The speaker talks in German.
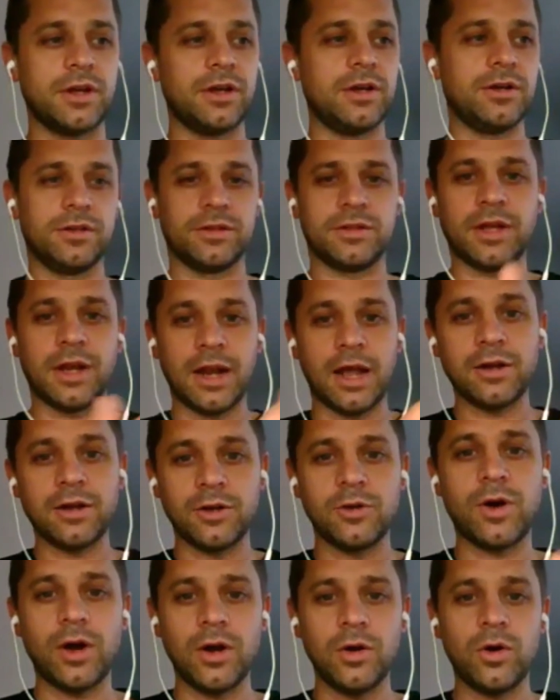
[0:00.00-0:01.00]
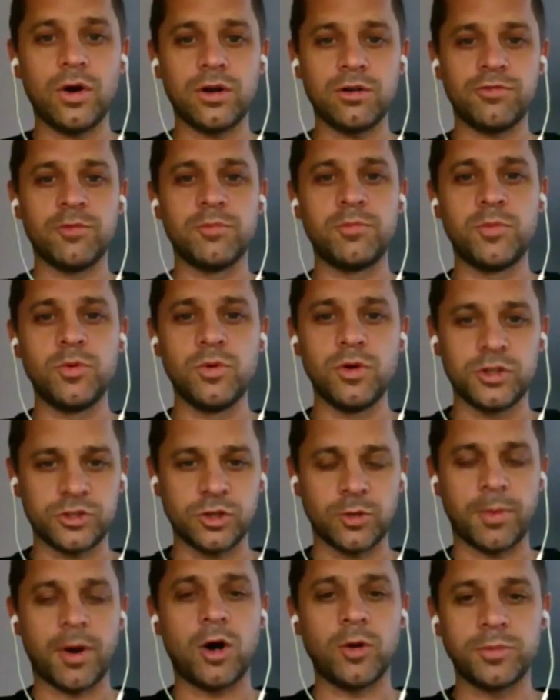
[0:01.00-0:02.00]
da, da Land anschauen vom Bauer,
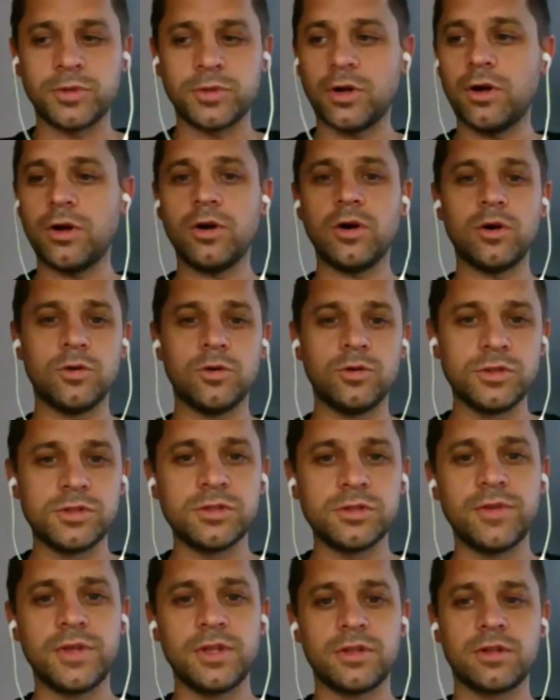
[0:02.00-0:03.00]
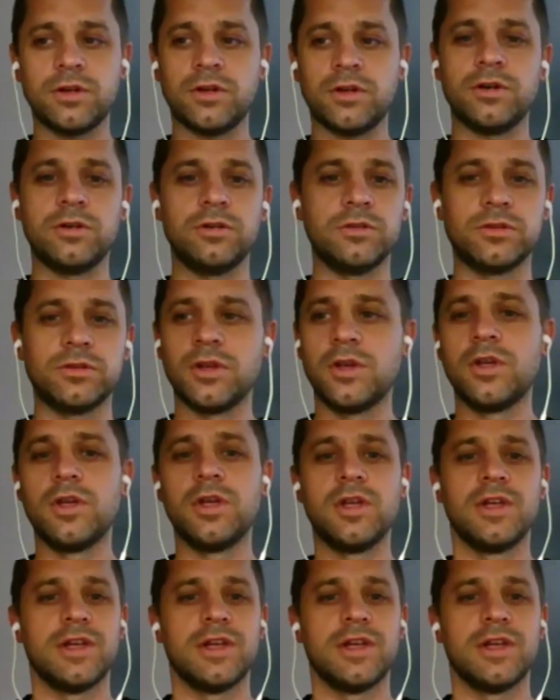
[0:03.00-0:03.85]
ist der überhaupt da und so weiter. Und